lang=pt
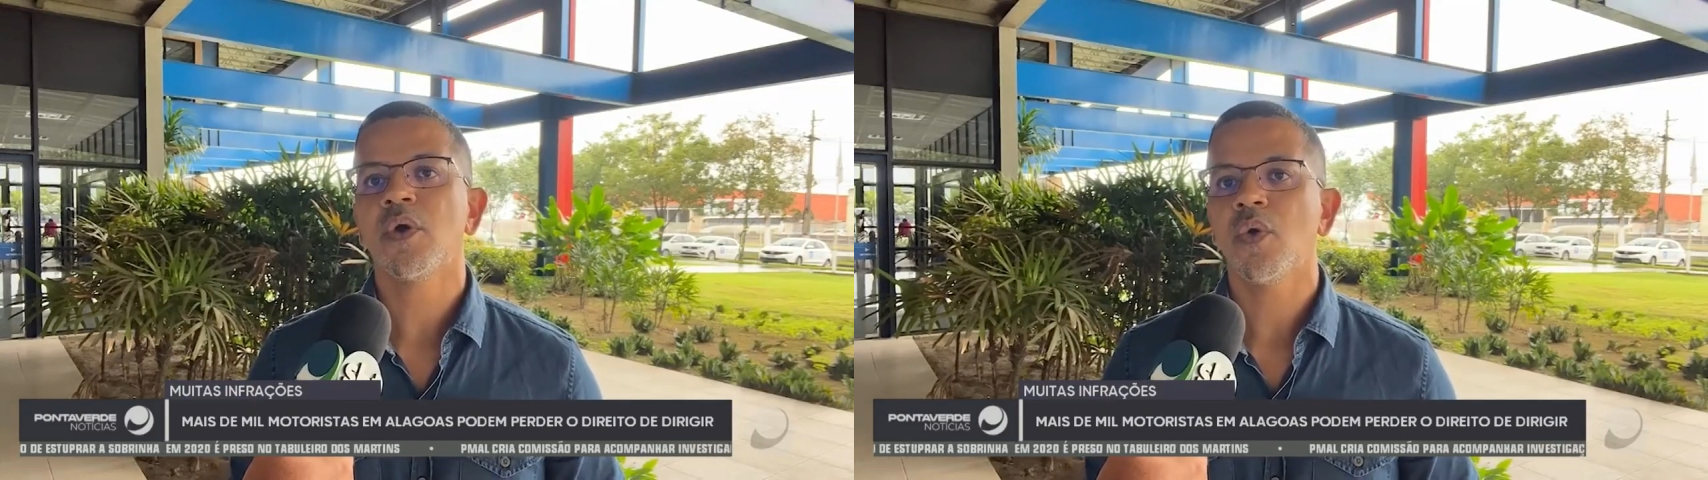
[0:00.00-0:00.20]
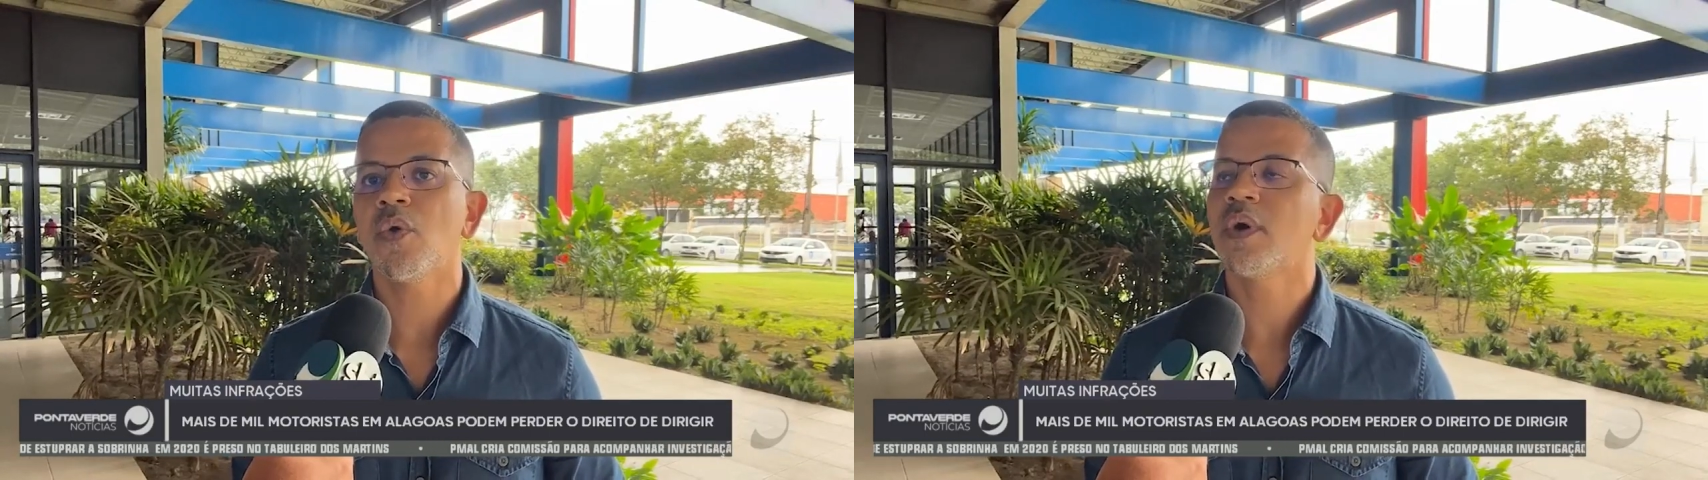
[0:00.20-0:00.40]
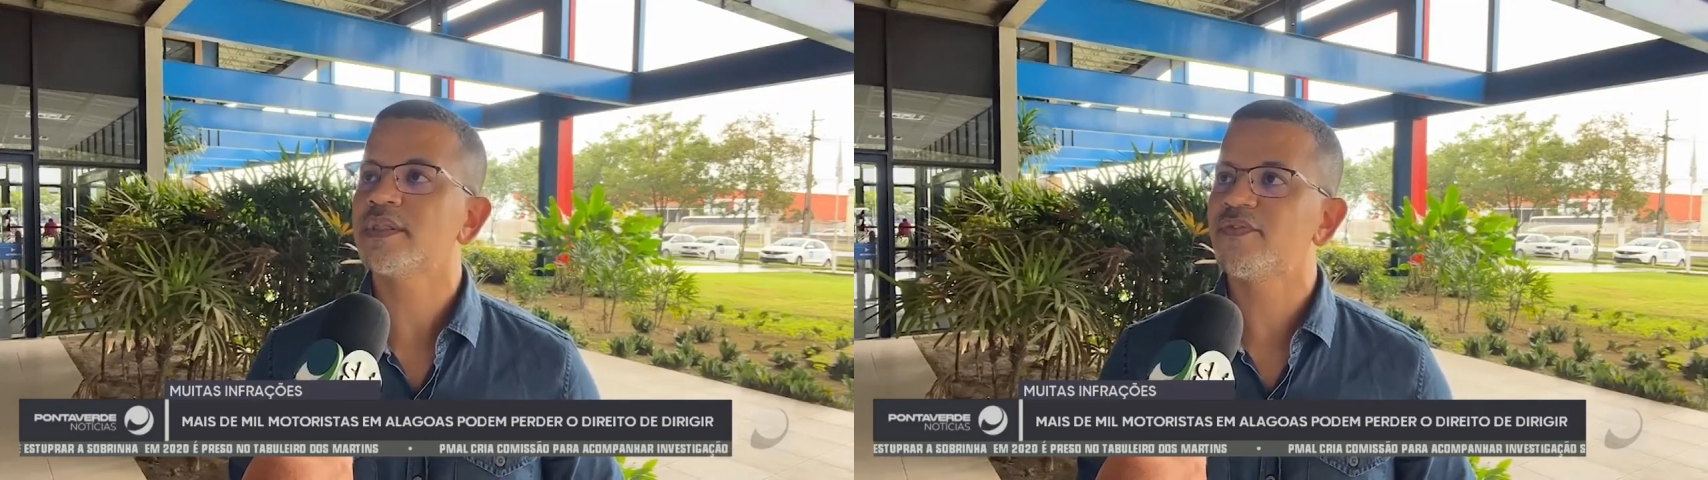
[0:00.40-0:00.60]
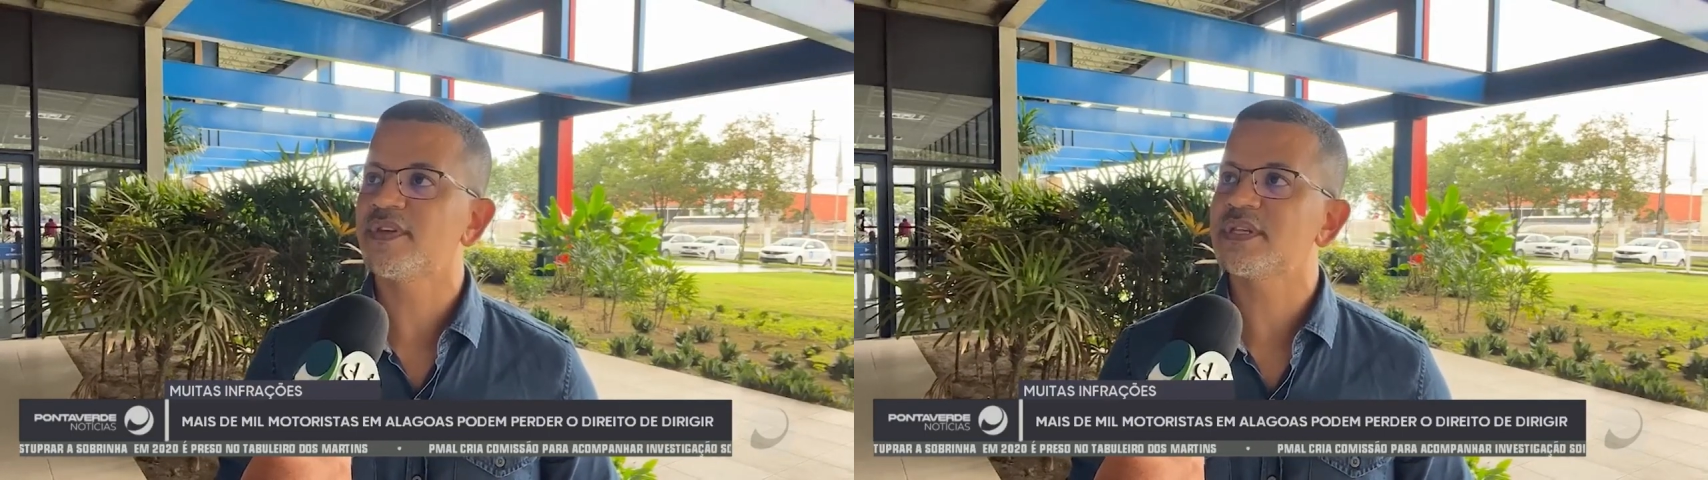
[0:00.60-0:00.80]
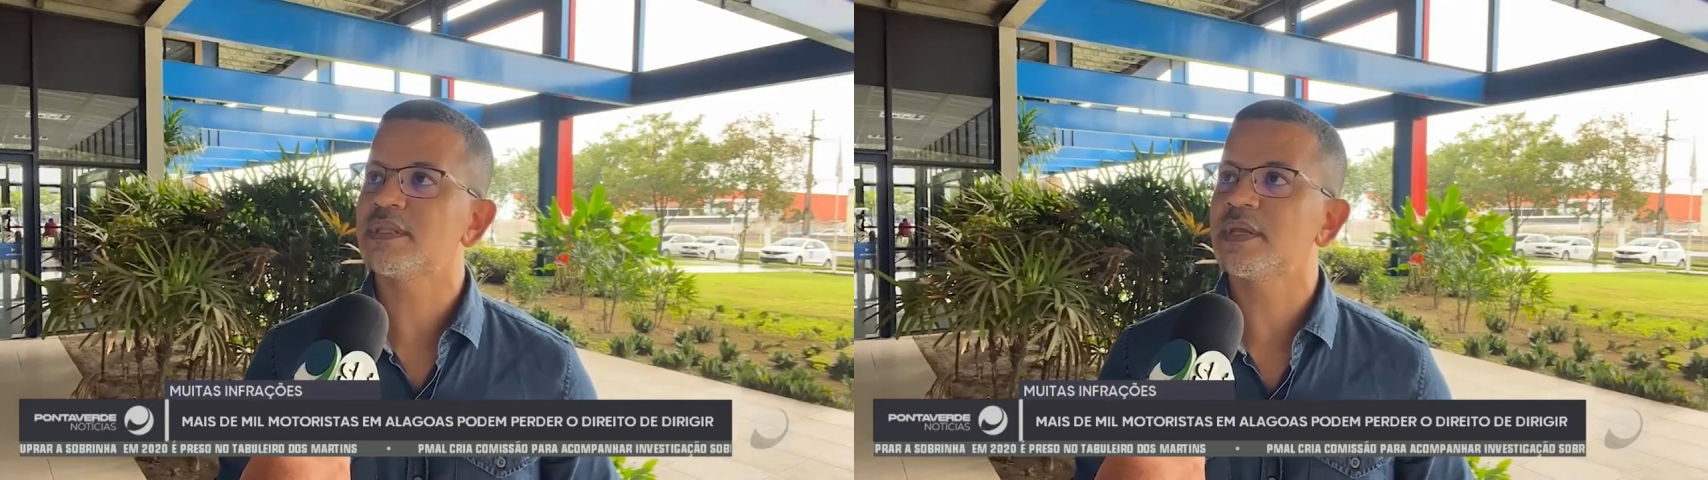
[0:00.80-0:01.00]
ou a
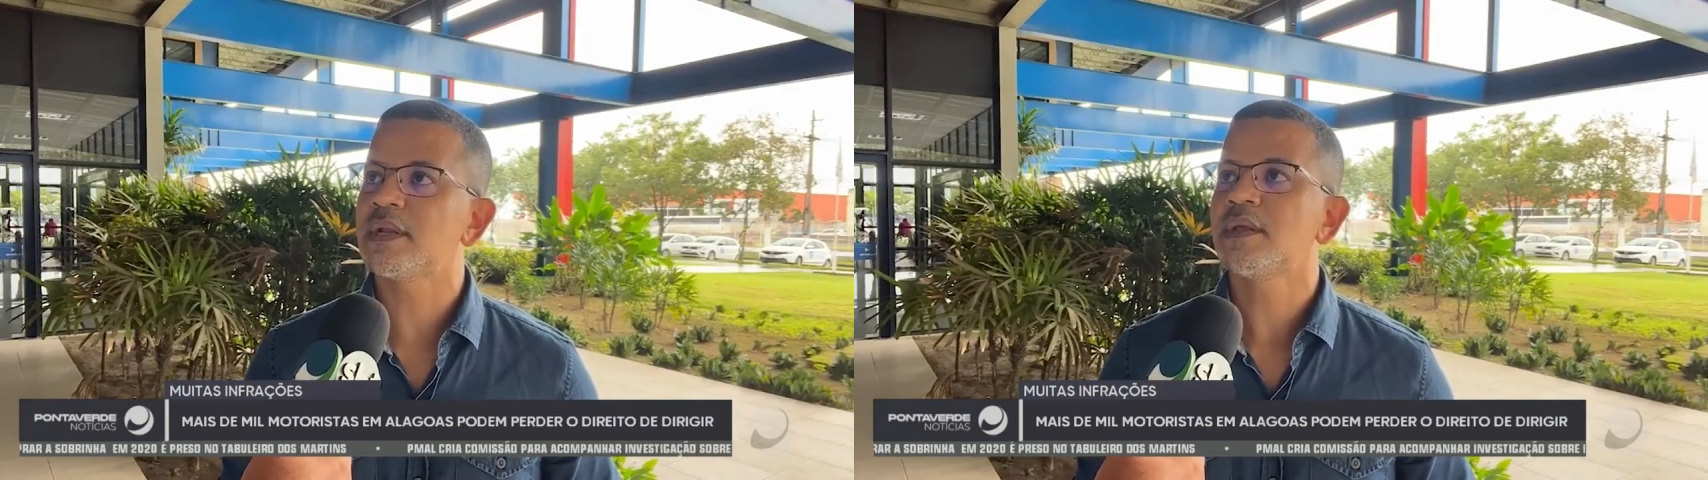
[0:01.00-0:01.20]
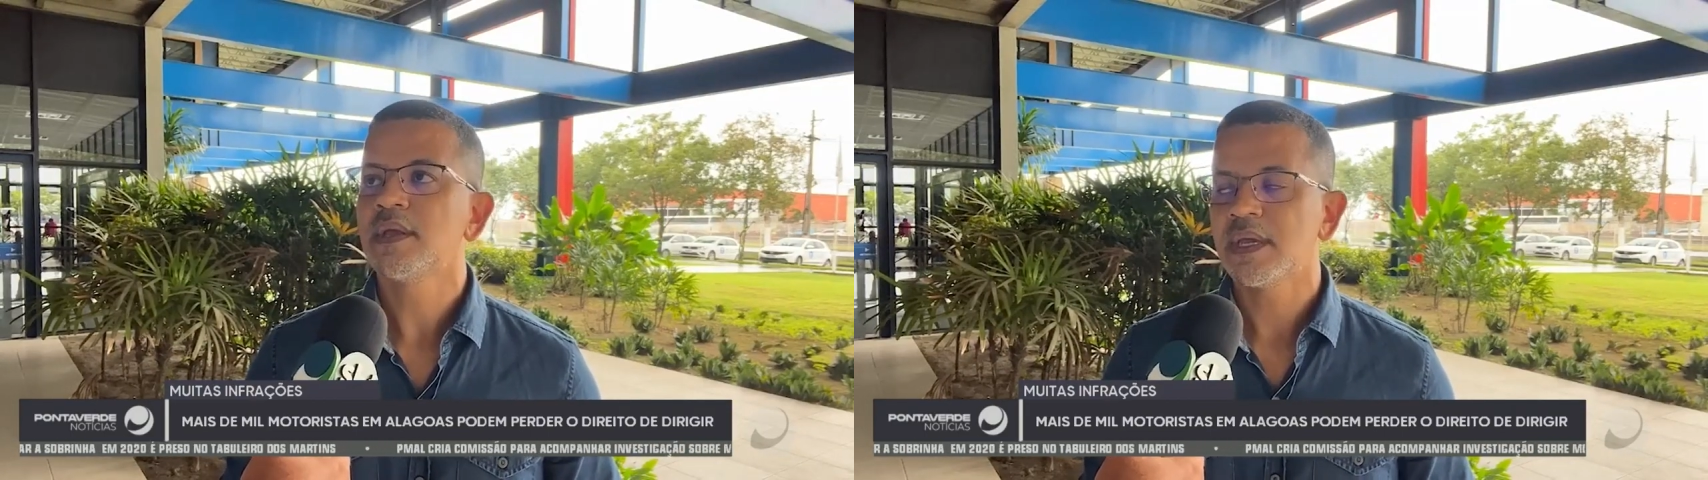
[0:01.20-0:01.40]
defesa dele,